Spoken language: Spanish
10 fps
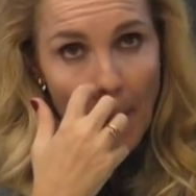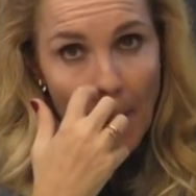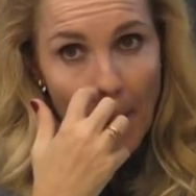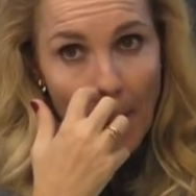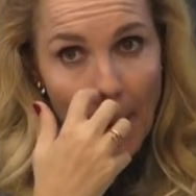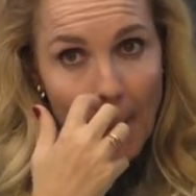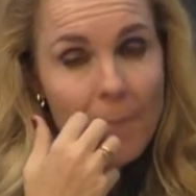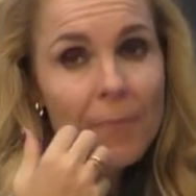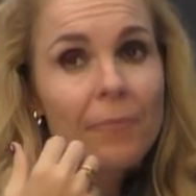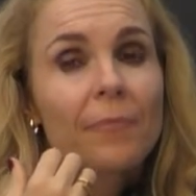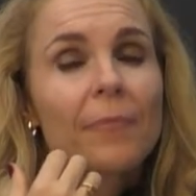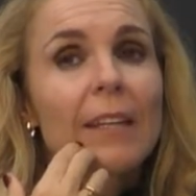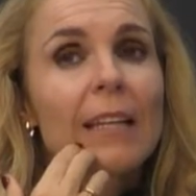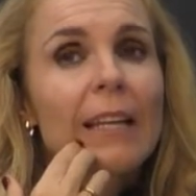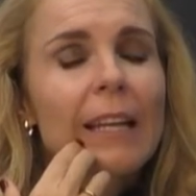eh,
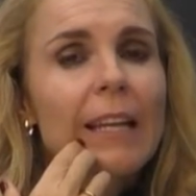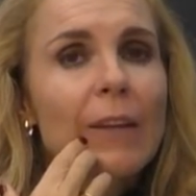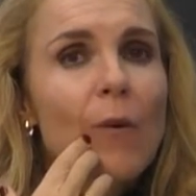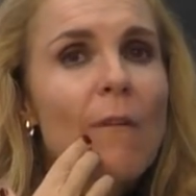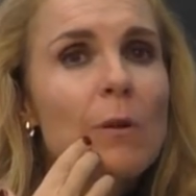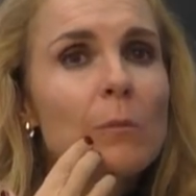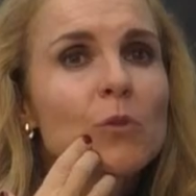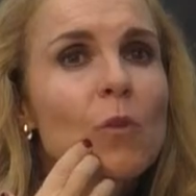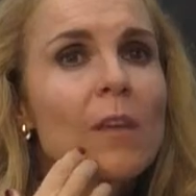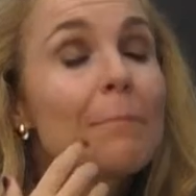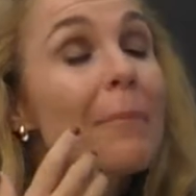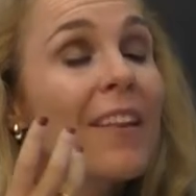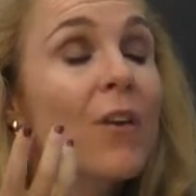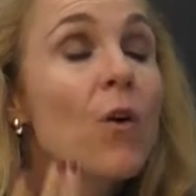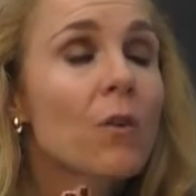yo hablo mucho del
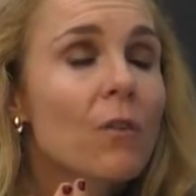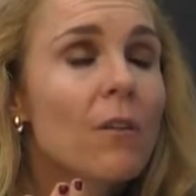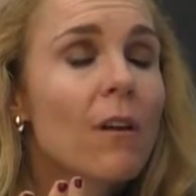perdón,